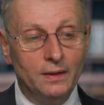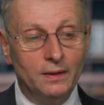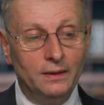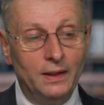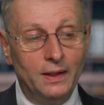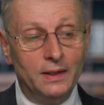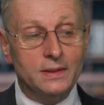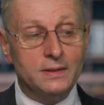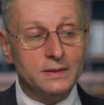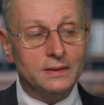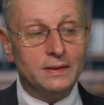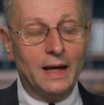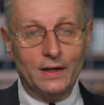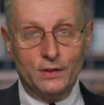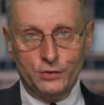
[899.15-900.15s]
Nie jest
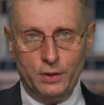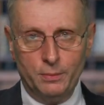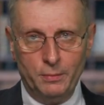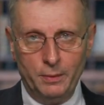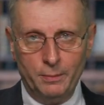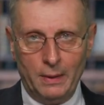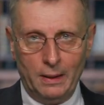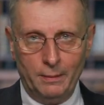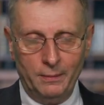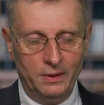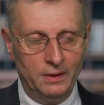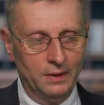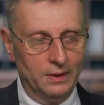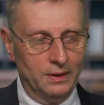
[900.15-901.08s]
tak, że my mamy